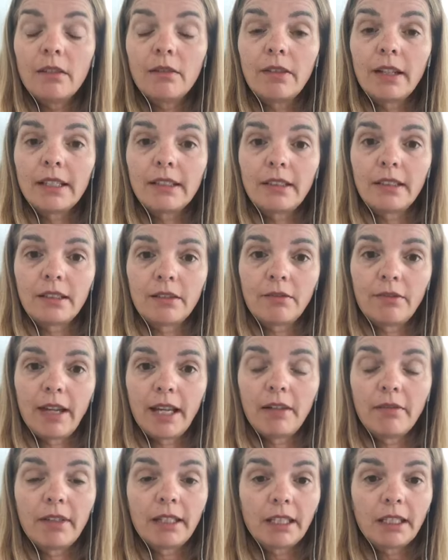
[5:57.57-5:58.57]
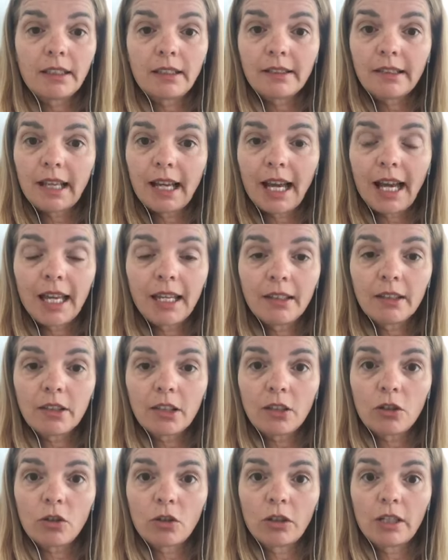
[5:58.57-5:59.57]
was ist wenn, wenn ich das alles
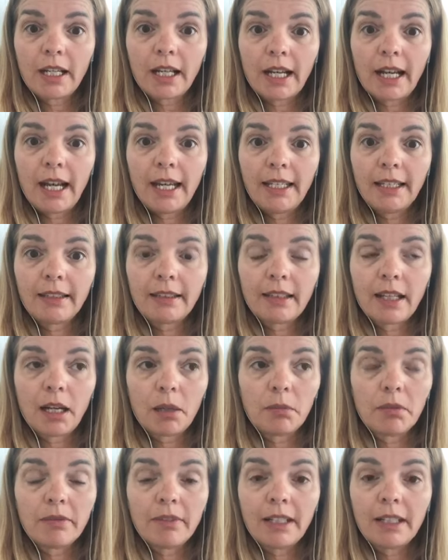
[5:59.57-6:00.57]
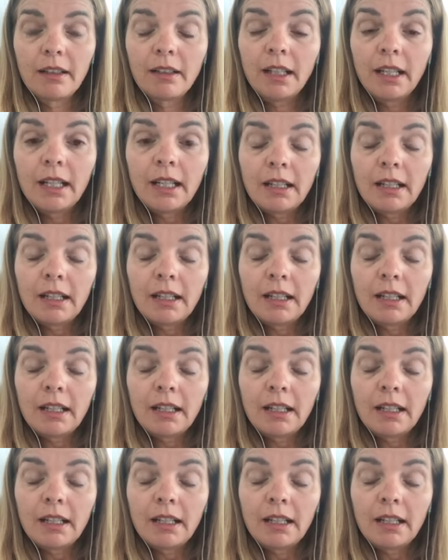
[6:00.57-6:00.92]
jetzt schon erreicht habe, wenn